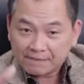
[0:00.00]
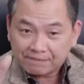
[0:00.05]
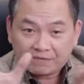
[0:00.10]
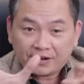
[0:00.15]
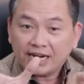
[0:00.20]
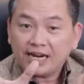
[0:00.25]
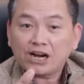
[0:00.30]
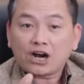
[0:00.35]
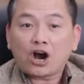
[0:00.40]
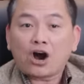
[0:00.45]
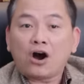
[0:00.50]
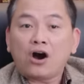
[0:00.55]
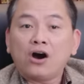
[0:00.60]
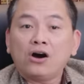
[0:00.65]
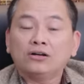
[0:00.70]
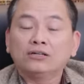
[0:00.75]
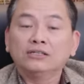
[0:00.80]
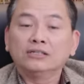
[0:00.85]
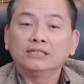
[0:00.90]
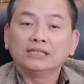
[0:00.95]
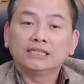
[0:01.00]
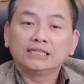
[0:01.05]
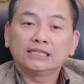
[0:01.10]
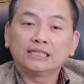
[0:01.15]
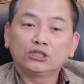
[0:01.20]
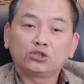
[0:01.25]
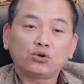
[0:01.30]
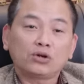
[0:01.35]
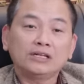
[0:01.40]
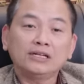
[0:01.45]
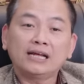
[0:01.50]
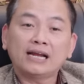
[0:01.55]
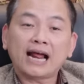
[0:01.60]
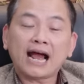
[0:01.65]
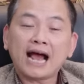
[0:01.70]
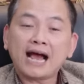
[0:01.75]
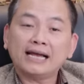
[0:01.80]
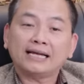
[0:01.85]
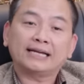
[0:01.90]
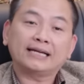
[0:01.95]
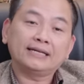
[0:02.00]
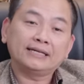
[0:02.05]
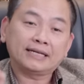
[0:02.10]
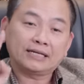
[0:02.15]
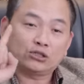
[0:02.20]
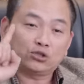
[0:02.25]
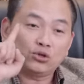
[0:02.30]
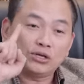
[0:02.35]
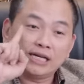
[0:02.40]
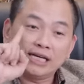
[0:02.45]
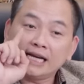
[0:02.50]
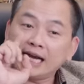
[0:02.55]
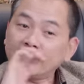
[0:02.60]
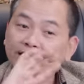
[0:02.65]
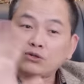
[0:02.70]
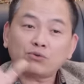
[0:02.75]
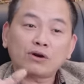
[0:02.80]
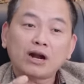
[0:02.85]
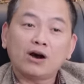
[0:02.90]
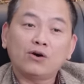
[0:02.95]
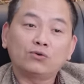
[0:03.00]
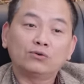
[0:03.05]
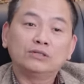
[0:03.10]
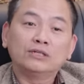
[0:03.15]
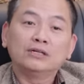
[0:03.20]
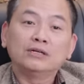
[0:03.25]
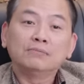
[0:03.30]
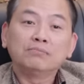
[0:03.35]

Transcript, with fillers: gặp vấn đề khó thì xuất hiện hai cái cái suy nghĩ ngay trong đầu